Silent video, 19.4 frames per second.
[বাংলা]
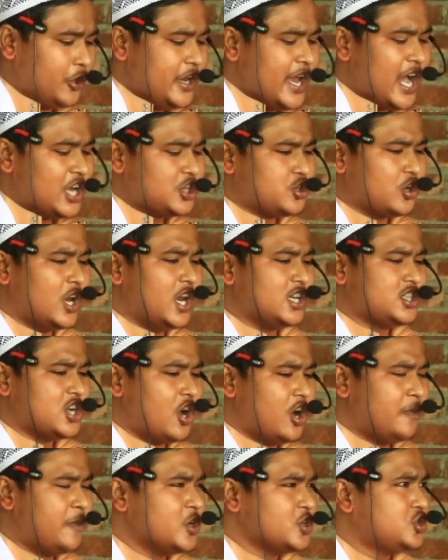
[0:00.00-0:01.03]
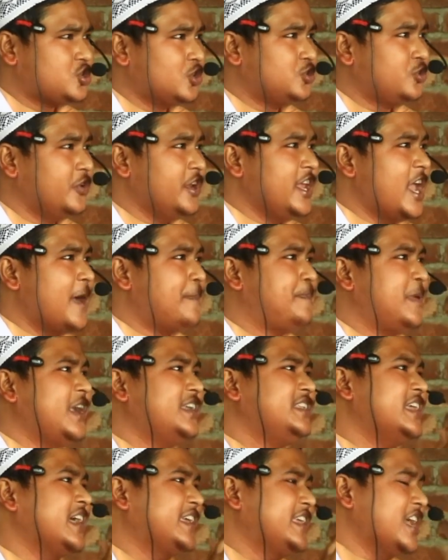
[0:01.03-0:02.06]
দুনিয়া চলে যাওয়া বস্তু দুনিয়া
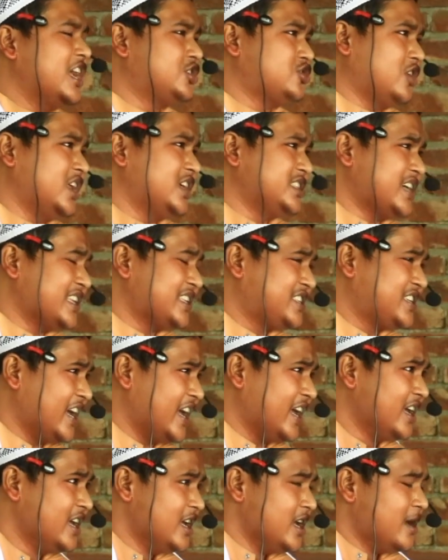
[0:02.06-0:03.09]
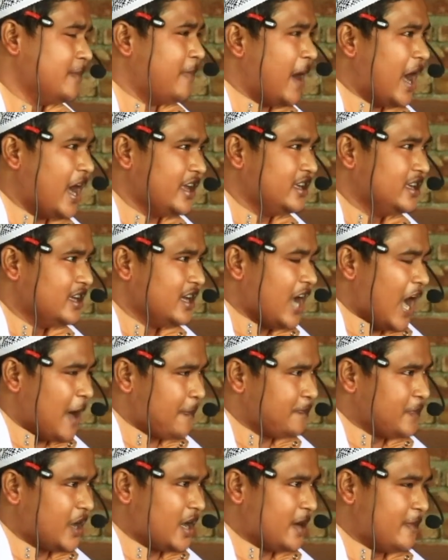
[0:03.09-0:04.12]
পিঠ দেখিয়ে চলে যাচ্ছে ভাই
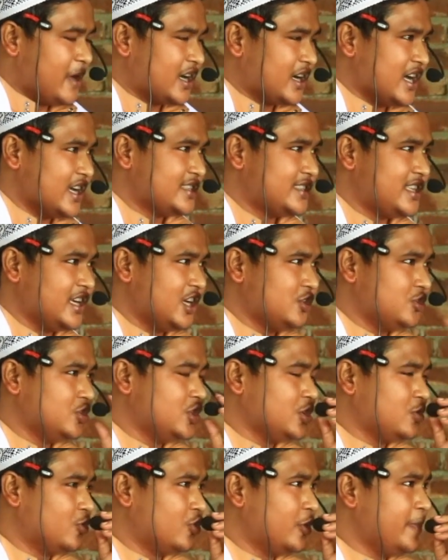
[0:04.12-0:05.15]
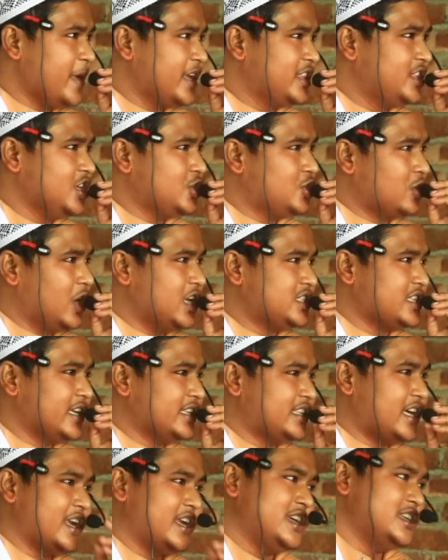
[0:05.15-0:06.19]
আপনার আমার কাছ থেকে যদি কোনো ব্যক্তি চলে
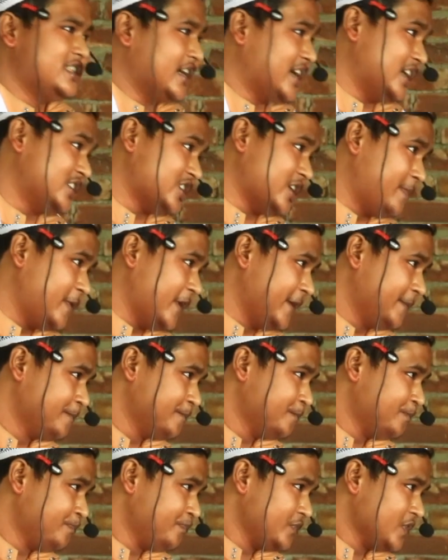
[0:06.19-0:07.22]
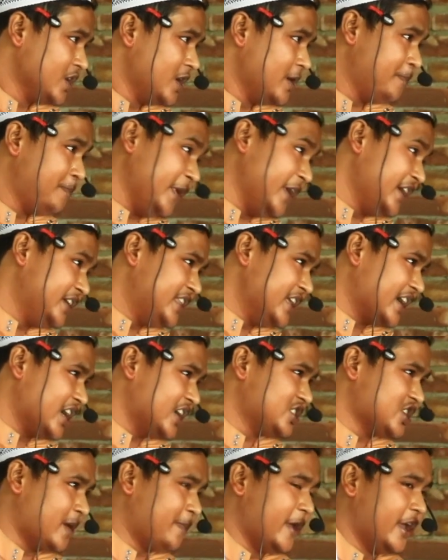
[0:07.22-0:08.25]
যায় তার কি দেখা যাবে পিঠ
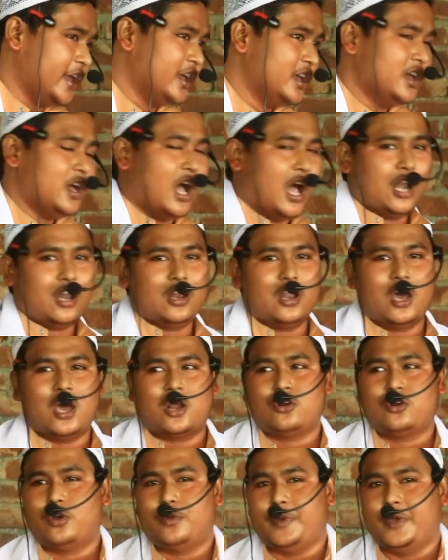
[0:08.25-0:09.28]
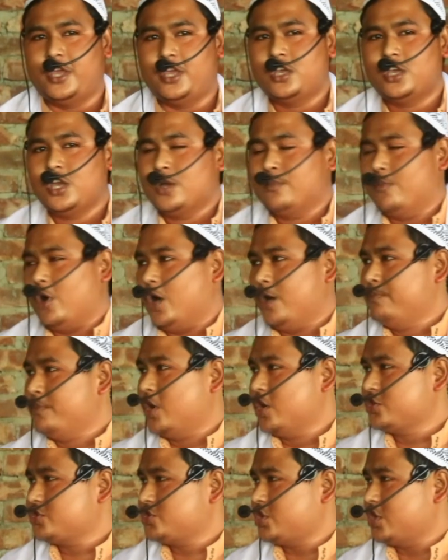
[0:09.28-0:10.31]
দেখা যাবে আল্লাহর নবী
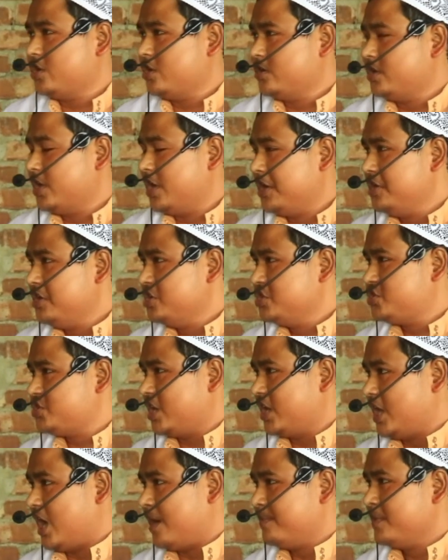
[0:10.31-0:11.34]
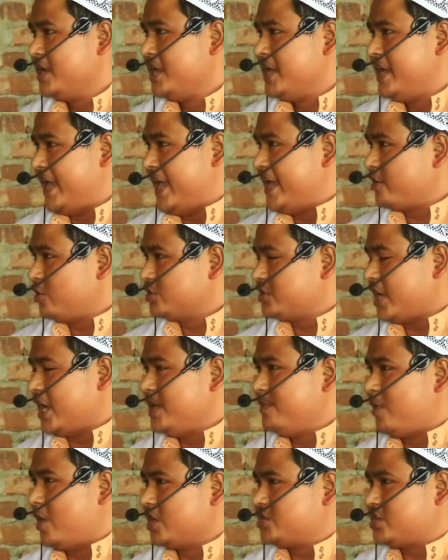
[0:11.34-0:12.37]
মোহাম্মদ সাল্লাম এই
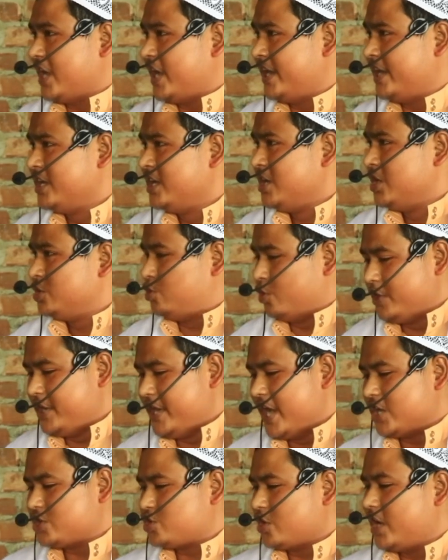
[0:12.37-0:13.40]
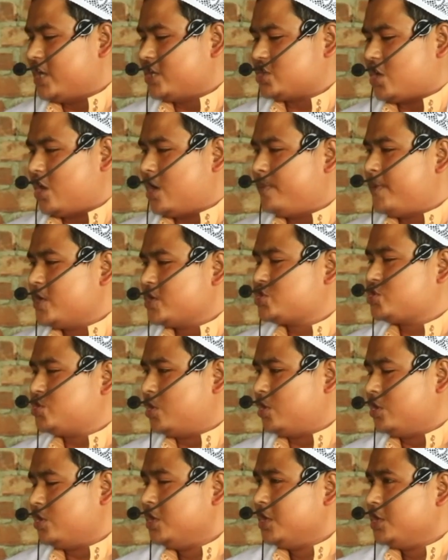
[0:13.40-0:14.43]
কথাই বলছেন দুনিয়া চলে যাওয়া
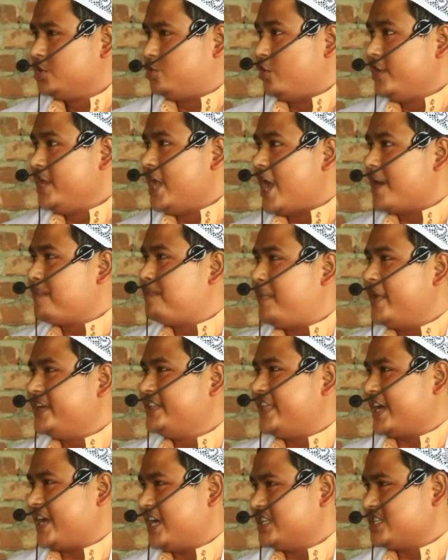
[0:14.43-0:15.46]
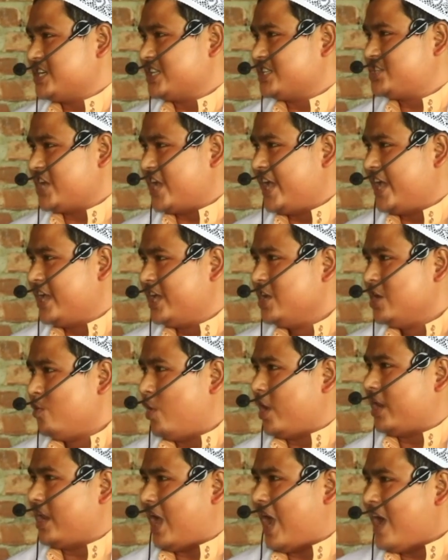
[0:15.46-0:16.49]
বস্তু দুনিয়ার পিঠ দেখা যাচ্ছে
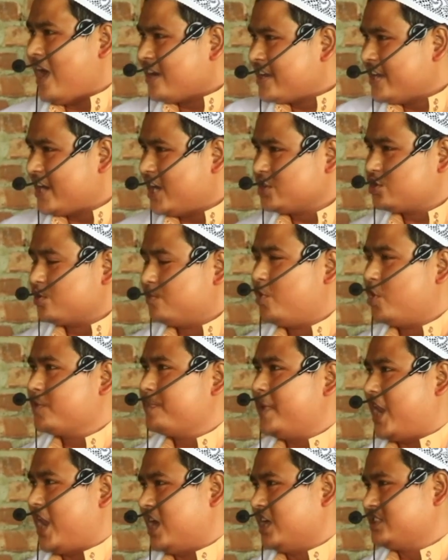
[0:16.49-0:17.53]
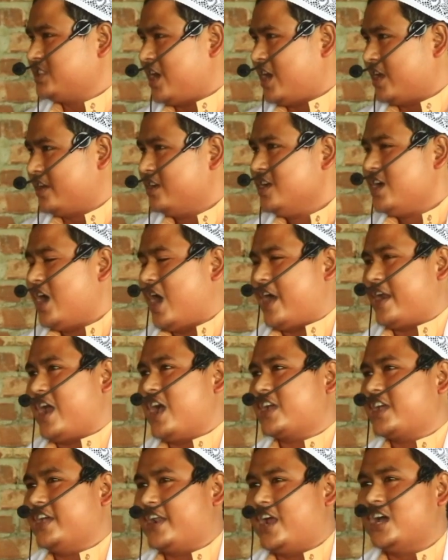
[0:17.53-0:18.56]
আখেরাত মুখ বেলাতান আর
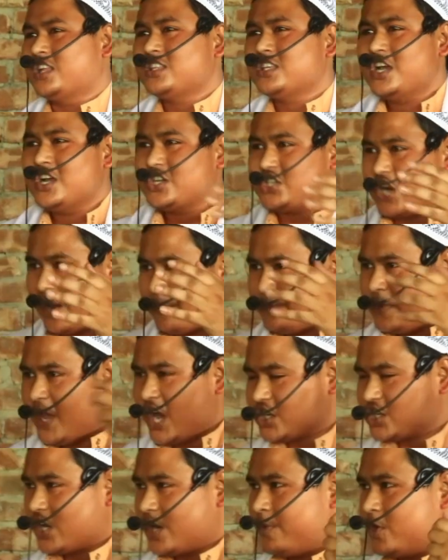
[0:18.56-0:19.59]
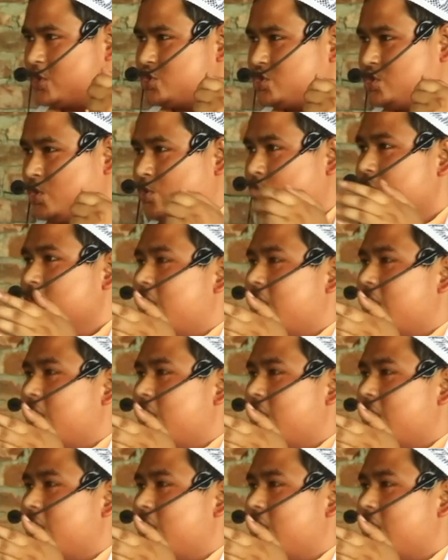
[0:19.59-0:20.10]
আখেরাত সামনে আসা বস্তু